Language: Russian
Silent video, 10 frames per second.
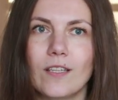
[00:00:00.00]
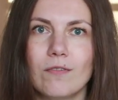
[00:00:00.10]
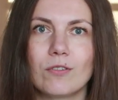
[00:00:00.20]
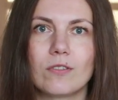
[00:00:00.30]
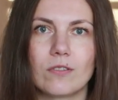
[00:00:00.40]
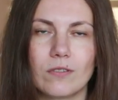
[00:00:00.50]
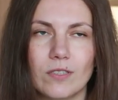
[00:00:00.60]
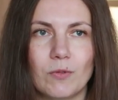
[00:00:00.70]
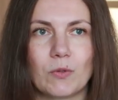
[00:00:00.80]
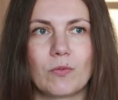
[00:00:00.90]
и вот
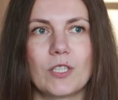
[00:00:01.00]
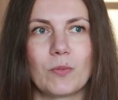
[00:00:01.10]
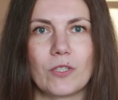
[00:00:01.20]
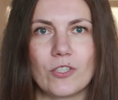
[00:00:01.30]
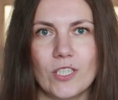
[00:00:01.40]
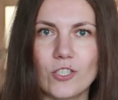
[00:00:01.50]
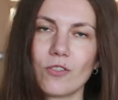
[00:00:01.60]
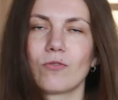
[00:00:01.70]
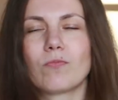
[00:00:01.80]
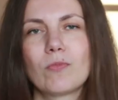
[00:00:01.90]
ты мимо них проезжаешь,
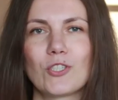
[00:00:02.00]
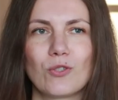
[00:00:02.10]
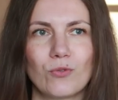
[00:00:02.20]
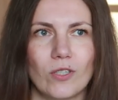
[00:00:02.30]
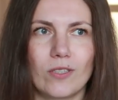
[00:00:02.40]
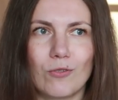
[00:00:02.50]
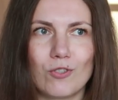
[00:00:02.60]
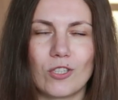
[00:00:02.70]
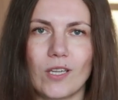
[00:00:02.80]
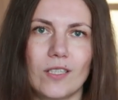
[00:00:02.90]
и вот машину, когда
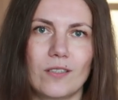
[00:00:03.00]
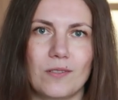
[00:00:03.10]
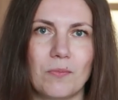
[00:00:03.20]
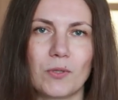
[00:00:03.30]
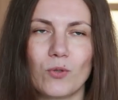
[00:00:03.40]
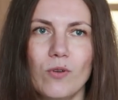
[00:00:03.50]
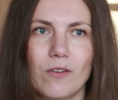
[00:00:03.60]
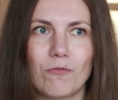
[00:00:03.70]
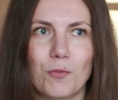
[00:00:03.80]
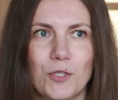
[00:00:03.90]
вот шатает этим
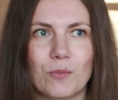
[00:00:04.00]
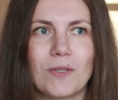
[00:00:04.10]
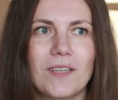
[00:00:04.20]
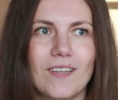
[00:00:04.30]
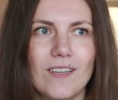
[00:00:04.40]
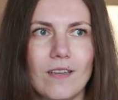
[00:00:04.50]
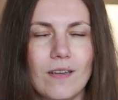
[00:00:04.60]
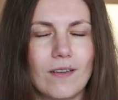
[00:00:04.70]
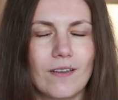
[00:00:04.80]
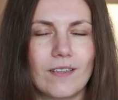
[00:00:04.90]
потоком, в общем,
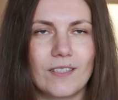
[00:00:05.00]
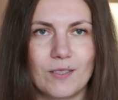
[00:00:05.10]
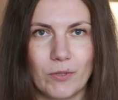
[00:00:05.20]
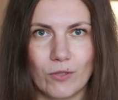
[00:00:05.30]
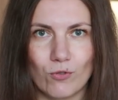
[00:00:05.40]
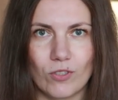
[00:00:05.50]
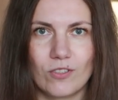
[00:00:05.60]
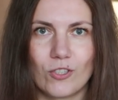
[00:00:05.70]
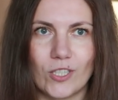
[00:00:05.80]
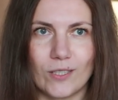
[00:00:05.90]
и тебе нужно
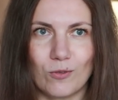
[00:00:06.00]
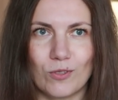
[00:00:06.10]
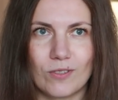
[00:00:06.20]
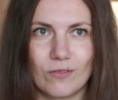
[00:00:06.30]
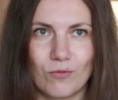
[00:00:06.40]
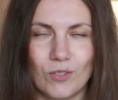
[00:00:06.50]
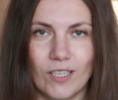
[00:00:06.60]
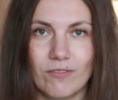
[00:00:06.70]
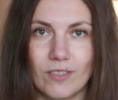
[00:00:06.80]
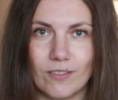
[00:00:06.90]
держать. То есть у
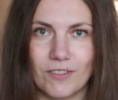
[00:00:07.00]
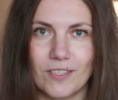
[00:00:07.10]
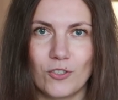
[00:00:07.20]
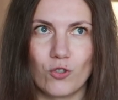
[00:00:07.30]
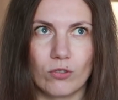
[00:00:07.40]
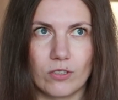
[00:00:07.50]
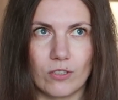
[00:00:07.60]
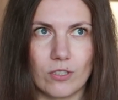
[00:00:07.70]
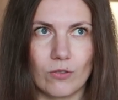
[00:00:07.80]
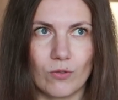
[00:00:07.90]
тебя в голове
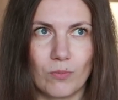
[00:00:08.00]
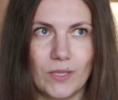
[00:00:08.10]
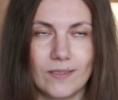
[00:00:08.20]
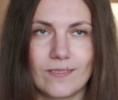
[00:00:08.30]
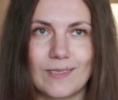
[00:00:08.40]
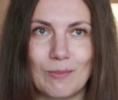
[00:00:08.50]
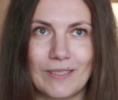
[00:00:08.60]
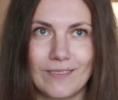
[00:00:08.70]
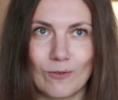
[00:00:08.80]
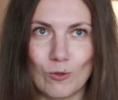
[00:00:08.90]
четко, что, блин,
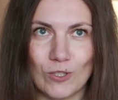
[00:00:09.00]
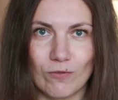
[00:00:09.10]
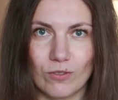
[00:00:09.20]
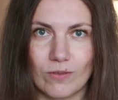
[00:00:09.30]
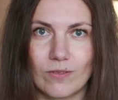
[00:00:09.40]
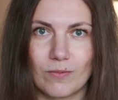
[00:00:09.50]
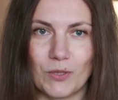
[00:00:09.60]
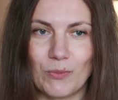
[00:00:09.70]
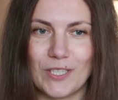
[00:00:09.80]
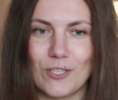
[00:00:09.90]
тебе нужно, вот,
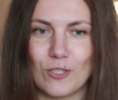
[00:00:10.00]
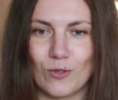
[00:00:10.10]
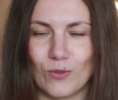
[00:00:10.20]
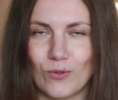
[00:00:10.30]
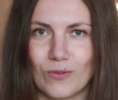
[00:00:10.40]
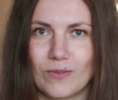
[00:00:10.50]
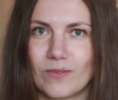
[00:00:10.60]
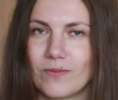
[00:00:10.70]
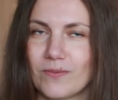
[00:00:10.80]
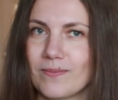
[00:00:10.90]
понимаешь,
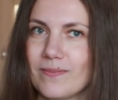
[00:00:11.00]
что